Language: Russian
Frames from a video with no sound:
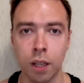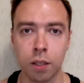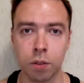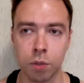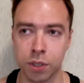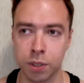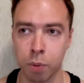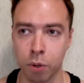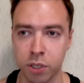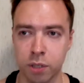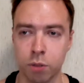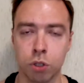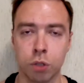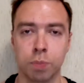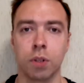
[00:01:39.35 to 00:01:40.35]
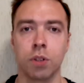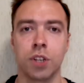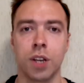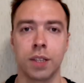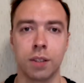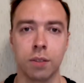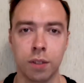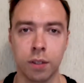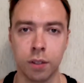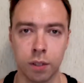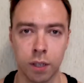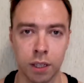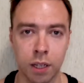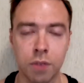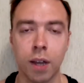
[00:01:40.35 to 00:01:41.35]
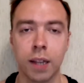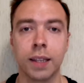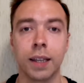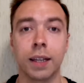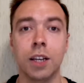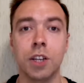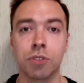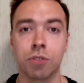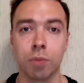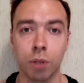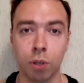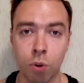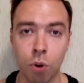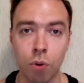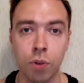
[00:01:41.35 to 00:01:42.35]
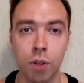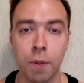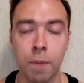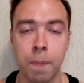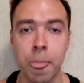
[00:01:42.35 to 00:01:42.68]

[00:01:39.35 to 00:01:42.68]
То есть, ты просто должен получать адекватное количество белков,